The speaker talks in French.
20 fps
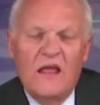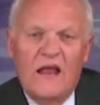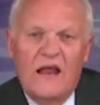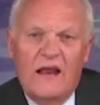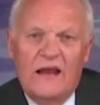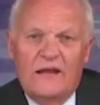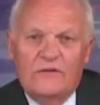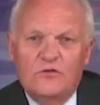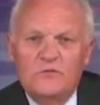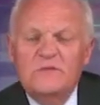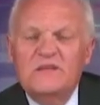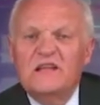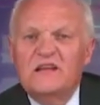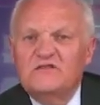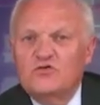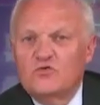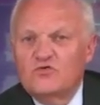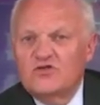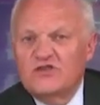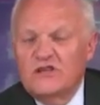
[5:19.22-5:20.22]
la,
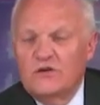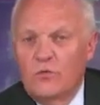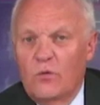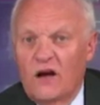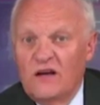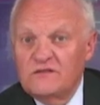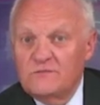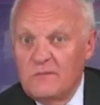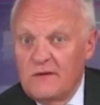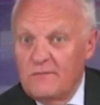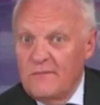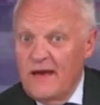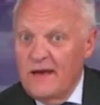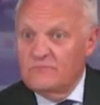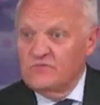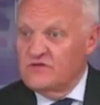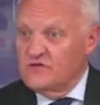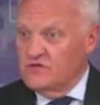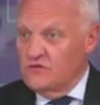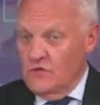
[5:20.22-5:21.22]
domination chinoise, mais même
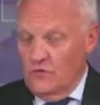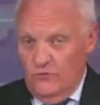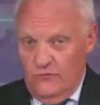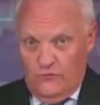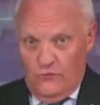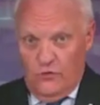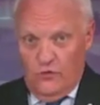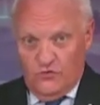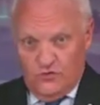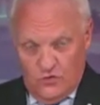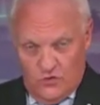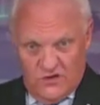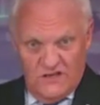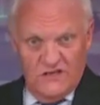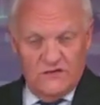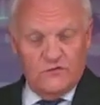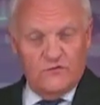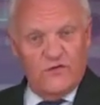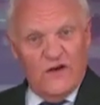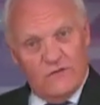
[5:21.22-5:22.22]

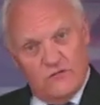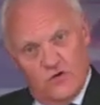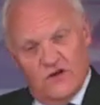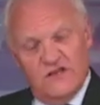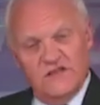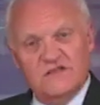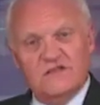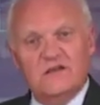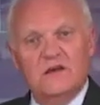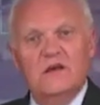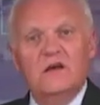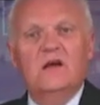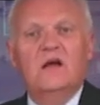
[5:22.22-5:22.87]
autorise, favorise,